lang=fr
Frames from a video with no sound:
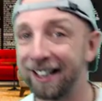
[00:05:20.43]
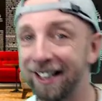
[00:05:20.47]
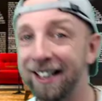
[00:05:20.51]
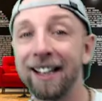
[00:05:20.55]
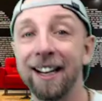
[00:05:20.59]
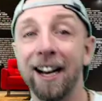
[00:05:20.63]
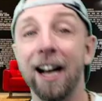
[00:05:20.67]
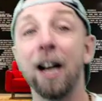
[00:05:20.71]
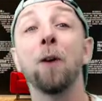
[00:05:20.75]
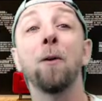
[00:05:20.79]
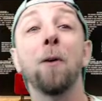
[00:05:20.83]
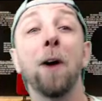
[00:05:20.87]

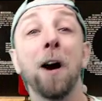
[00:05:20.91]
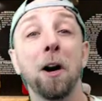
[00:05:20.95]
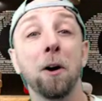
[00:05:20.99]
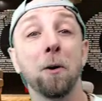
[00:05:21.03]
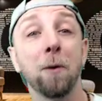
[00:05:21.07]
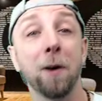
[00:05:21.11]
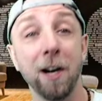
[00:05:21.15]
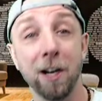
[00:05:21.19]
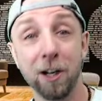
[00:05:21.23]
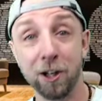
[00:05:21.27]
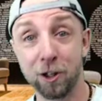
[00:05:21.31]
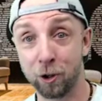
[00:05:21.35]

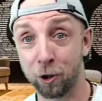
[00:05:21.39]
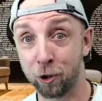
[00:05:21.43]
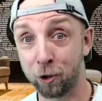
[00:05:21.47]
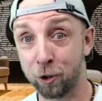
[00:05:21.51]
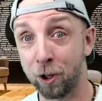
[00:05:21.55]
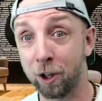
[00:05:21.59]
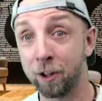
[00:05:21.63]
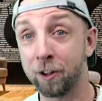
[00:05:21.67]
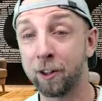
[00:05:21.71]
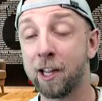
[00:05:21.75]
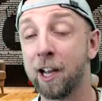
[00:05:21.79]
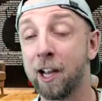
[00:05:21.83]
Alors, je te
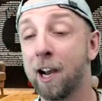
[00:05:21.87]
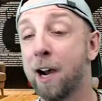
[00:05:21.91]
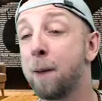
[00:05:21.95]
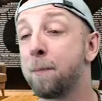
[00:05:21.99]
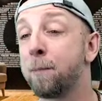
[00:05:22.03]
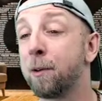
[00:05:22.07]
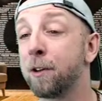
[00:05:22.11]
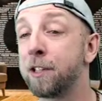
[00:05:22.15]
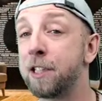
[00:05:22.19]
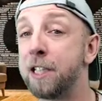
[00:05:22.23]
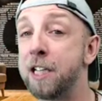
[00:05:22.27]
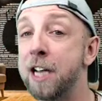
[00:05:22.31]
donne tes
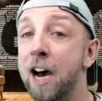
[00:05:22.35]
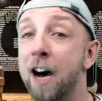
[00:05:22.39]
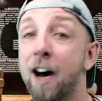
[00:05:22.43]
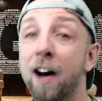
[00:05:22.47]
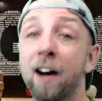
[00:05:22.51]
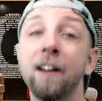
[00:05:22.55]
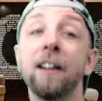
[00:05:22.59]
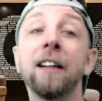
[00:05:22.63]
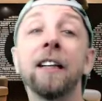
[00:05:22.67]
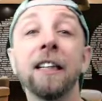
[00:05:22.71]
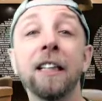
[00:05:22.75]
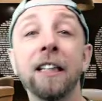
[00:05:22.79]
rapports en
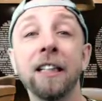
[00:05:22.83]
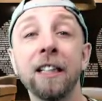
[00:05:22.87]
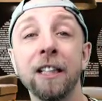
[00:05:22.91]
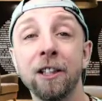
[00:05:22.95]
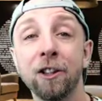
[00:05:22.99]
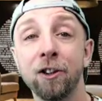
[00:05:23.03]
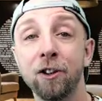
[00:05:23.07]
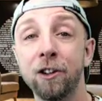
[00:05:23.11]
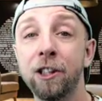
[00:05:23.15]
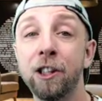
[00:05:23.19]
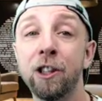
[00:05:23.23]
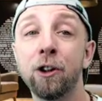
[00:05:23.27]
dinars.
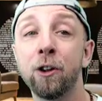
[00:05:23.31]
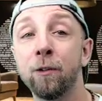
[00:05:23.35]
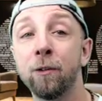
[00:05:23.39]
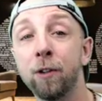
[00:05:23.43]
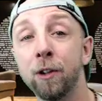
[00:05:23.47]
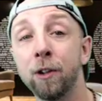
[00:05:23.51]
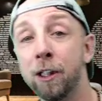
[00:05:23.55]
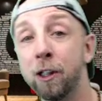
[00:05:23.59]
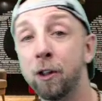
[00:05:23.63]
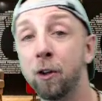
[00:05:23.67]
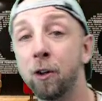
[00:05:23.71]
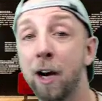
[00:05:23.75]
Je dis, je
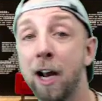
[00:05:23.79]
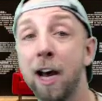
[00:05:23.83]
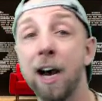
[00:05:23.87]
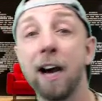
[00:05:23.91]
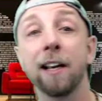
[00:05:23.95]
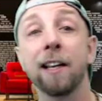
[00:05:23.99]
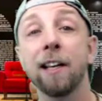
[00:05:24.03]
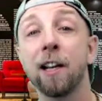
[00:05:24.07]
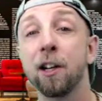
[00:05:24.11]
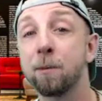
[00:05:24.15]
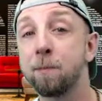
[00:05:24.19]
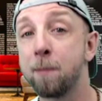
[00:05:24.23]
veux des
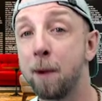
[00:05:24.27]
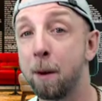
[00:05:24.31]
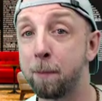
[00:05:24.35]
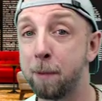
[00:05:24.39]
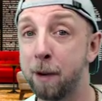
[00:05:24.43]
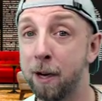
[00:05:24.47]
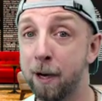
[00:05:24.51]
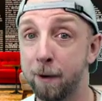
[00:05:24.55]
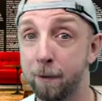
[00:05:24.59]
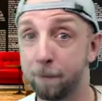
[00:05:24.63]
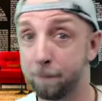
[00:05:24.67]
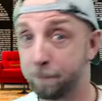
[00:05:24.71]
dollars car je
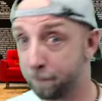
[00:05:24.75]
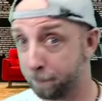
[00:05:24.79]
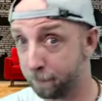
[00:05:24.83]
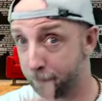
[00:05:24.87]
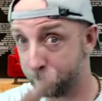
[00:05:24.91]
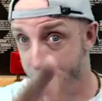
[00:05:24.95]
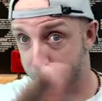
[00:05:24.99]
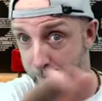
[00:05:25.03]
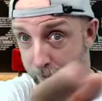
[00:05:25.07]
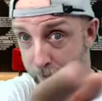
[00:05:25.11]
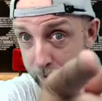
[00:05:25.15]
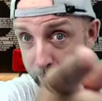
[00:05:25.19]
m'appelle.
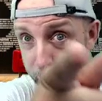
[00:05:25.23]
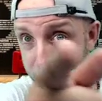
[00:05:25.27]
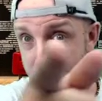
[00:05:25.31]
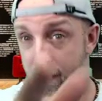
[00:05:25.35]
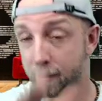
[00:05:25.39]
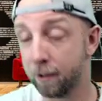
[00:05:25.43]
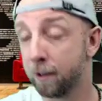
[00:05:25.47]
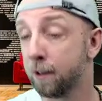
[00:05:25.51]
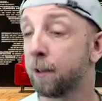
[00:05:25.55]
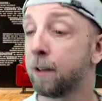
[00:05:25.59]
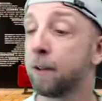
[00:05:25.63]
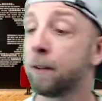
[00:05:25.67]

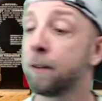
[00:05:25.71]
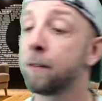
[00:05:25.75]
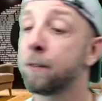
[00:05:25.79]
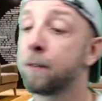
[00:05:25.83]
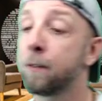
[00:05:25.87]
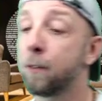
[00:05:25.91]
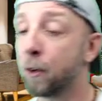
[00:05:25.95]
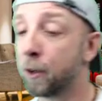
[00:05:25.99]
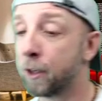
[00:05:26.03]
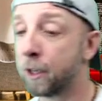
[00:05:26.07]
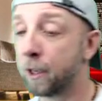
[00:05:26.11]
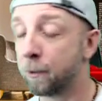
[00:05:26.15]

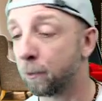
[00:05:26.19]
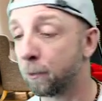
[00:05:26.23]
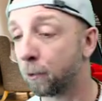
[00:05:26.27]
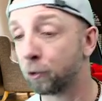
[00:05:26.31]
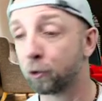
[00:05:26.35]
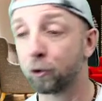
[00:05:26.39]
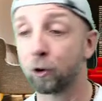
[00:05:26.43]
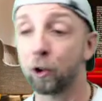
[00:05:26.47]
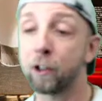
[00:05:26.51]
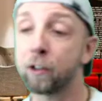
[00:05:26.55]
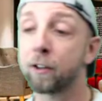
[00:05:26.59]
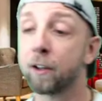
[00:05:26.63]
Ok, bon,
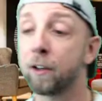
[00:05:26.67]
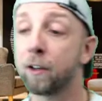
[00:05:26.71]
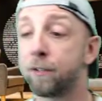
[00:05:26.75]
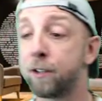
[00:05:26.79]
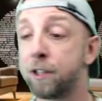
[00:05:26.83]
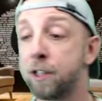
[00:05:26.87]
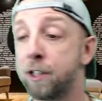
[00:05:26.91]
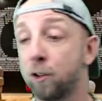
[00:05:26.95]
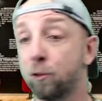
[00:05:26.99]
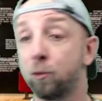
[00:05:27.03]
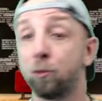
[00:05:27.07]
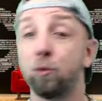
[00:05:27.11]
je te laisserai
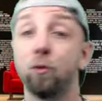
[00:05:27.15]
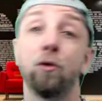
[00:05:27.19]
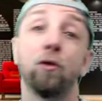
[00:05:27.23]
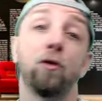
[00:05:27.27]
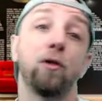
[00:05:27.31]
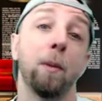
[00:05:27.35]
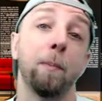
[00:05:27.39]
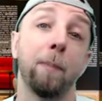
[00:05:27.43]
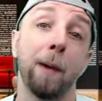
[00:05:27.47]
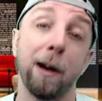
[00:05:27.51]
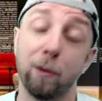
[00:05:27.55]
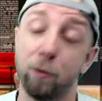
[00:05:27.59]
finir. Tu
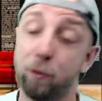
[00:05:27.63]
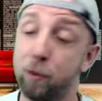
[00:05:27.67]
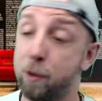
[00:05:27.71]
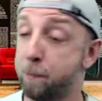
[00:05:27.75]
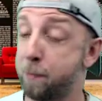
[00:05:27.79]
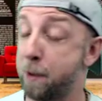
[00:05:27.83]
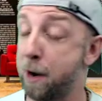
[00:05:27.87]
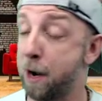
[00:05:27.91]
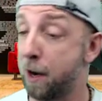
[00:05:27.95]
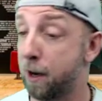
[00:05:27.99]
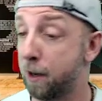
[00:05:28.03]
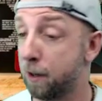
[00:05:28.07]
sais pas, tu sais
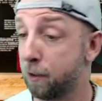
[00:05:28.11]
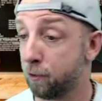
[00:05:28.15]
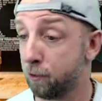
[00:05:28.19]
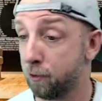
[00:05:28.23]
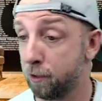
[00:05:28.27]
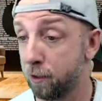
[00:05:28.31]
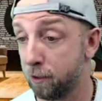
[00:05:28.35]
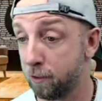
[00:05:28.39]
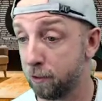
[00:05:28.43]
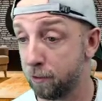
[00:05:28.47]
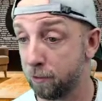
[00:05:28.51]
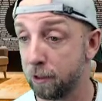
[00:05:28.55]
pas.
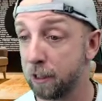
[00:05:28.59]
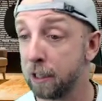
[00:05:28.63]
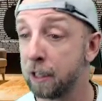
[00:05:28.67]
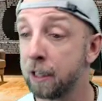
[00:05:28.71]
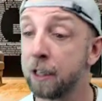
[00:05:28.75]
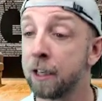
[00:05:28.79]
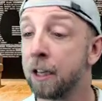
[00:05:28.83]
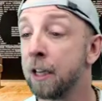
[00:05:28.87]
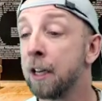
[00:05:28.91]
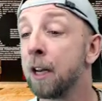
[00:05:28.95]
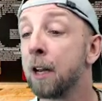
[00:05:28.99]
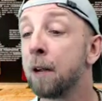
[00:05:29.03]
Hein.
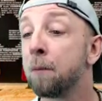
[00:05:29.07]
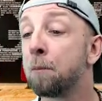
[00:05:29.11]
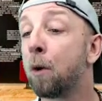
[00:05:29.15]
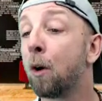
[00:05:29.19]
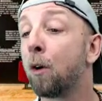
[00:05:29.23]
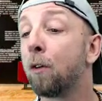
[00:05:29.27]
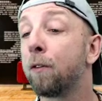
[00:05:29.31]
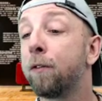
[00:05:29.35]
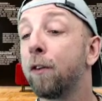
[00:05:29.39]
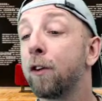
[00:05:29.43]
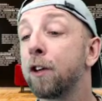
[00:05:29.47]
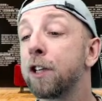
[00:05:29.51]

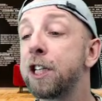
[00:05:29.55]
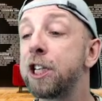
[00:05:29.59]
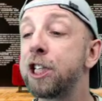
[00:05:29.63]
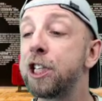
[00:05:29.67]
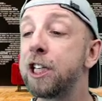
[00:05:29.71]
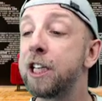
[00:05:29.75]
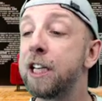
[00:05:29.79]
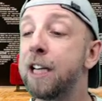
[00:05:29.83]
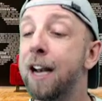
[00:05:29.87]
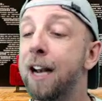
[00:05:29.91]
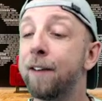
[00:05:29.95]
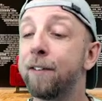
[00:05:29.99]
Bon,
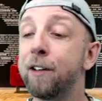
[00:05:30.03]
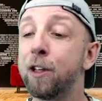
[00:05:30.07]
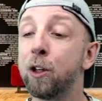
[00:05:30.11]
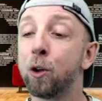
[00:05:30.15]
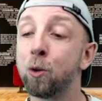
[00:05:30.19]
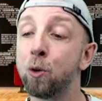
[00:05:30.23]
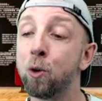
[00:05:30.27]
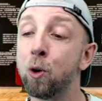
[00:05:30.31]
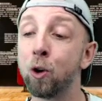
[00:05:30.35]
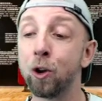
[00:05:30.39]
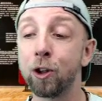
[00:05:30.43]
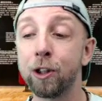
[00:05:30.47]
Fondigi, la vidéo
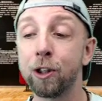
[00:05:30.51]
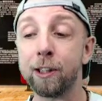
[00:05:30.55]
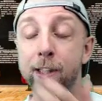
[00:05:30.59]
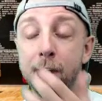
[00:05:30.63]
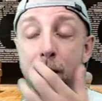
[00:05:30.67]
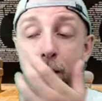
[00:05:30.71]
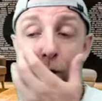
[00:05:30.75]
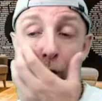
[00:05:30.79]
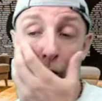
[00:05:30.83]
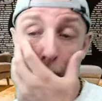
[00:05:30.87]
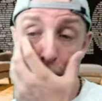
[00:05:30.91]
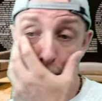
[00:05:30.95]
du
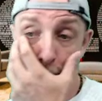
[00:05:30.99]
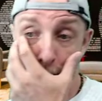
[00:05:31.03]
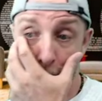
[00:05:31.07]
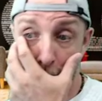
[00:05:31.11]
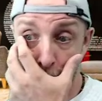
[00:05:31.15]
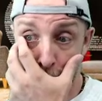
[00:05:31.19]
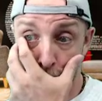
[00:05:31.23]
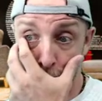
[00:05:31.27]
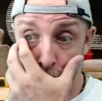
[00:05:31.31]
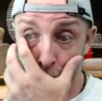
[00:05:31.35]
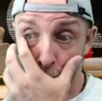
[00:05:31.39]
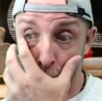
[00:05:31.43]
logiciel de
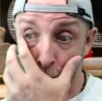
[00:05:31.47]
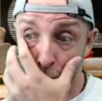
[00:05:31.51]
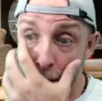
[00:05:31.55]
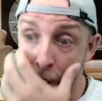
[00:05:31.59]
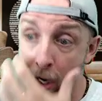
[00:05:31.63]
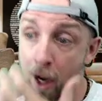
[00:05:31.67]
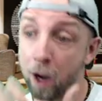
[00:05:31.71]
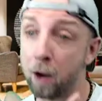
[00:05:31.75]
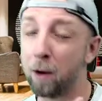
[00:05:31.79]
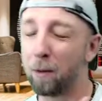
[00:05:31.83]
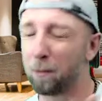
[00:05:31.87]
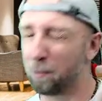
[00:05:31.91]
récupération de
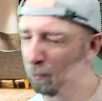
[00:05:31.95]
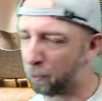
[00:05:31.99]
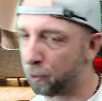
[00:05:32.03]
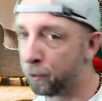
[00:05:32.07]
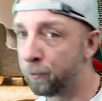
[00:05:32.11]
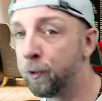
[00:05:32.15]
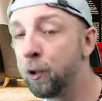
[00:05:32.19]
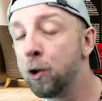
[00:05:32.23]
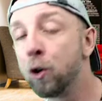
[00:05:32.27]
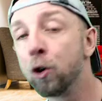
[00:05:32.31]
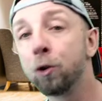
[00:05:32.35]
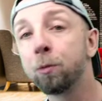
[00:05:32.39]
données. Une
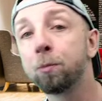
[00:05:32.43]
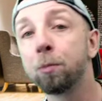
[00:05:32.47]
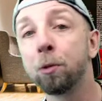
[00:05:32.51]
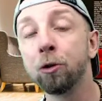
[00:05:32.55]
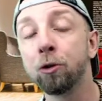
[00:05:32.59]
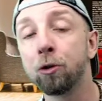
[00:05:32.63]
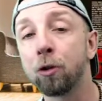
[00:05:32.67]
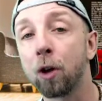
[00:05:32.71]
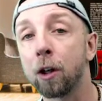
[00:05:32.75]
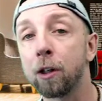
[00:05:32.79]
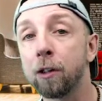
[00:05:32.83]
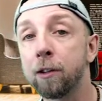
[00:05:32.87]
vidéo
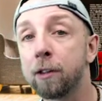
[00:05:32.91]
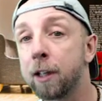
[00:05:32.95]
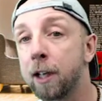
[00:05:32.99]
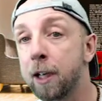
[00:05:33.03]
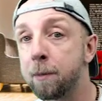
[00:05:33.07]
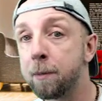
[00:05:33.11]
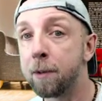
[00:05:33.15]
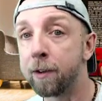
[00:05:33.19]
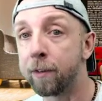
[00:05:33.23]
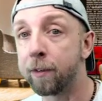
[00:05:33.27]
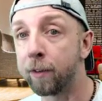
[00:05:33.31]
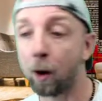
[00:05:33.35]

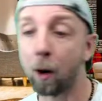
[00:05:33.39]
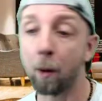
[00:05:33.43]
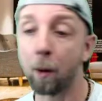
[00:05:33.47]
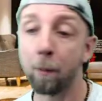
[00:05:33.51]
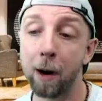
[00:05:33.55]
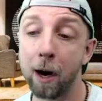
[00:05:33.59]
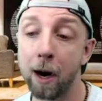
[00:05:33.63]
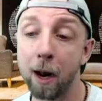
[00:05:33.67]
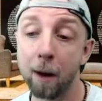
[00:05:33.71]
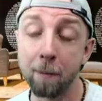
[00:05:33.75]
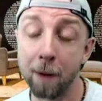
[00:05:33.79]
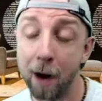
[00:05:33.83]
sponsorisée, bien évidemment,
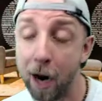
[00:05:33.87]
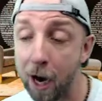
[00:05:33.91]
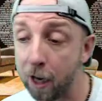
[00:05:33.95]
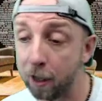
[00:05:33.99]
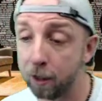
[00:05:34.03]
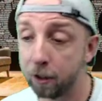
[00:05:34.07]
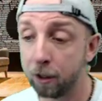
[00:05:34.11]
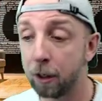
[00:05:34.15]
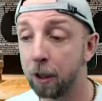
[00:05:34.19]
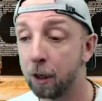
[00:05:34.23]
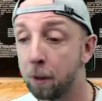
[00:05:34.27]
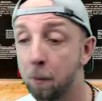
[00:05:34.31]
pas la
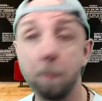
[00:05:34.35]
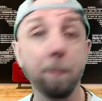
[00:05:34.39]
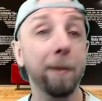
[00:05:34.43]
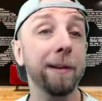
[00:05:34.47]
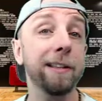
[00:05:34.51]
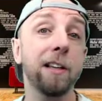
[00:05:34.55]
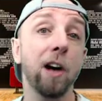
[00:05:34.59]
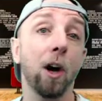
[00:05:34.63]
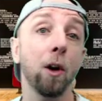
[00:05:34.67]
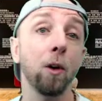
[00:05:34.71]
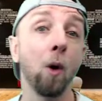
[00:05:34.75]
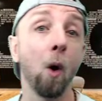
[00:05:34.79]
marque. Pas
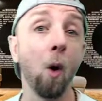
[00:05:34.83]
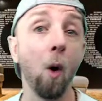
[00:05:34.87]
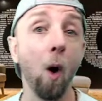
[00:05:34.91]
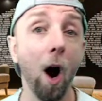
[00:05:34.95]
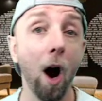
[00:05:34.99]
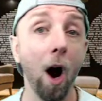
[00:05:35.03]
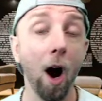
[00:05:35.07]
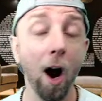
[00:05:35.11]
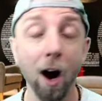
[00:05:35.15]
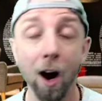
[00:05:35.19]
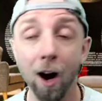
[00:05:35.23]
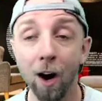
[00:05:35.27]
dire non,
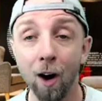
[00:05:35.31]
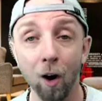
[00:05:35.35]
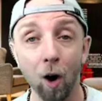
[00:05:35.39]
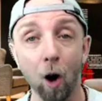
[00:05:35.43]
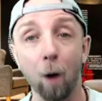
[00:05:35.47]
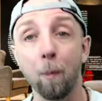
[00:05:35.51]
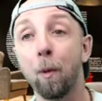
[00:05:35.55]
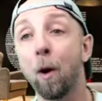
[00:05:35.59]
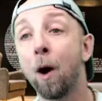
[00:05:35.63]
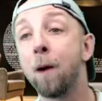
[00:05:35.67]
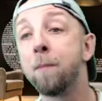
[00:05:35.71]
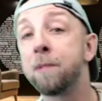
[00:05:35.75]
hein.
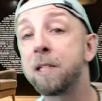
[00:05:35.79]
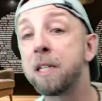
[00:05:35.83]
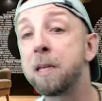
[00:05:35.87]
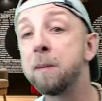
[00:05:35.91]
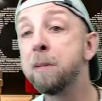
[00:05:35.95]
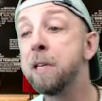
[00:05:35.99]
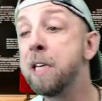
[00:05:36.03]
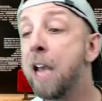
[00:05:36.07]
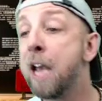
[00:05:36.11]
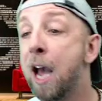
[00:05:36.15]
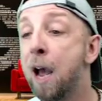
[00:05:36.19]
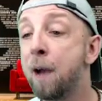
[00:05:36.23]
Alors, prends un petit
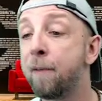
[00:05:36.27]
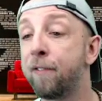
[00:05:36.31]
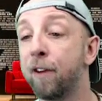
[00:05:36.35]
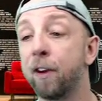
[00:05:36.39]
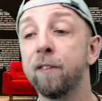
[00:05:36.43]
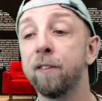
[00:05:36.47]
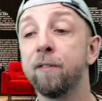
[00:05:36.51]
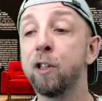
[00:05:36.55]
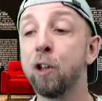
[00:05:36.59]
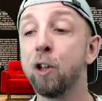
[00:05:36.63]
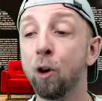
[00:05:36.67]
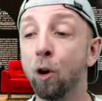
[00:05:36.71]
billet, fais
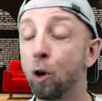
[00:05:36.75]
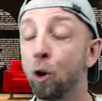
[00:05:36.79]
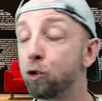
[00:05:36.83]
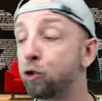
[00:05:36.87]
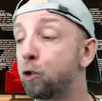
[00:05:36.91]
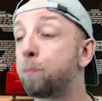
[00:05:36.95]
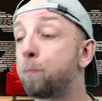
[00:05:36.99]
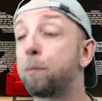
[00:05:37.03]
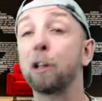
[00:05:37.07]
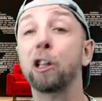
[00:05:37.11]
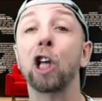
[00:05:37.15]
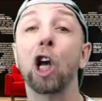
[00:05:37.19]
une vidéo,
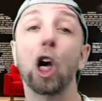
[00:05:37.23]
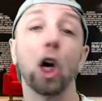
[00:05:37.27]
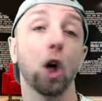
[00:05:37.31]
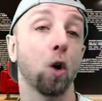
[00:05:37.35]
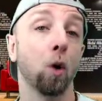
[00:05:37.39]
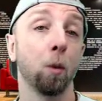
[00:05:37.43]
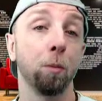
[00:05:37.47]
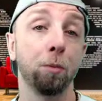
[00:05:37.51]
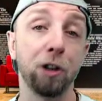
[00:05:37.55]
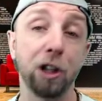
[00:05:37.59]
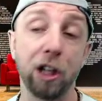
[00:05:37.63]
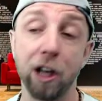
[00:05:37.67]
c'est pas très
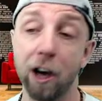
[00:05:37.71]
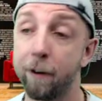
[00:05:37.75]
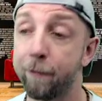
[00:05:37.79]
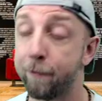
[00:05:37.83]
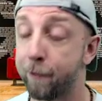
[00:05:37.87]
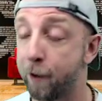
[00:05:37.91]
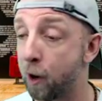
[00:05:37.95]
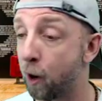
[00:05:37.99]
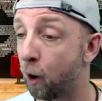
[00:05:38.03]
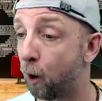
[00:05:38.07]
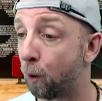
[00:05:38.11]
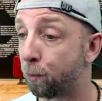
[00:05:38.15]
compliqué à
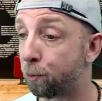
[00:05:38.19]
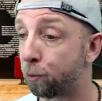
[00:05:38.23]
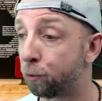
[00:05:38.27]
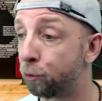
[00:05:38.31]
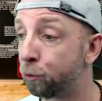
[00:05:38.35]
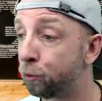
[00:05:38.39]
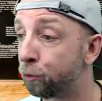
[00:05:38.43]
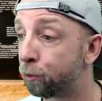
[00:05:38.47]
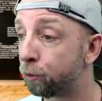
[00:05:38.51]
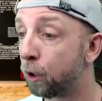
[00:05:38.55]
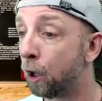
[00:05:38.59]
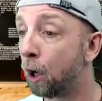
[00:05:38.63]
faire en
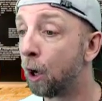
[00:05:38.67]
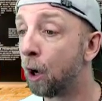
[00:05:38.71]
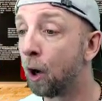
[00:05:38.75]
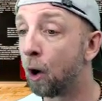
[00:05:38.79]
plus.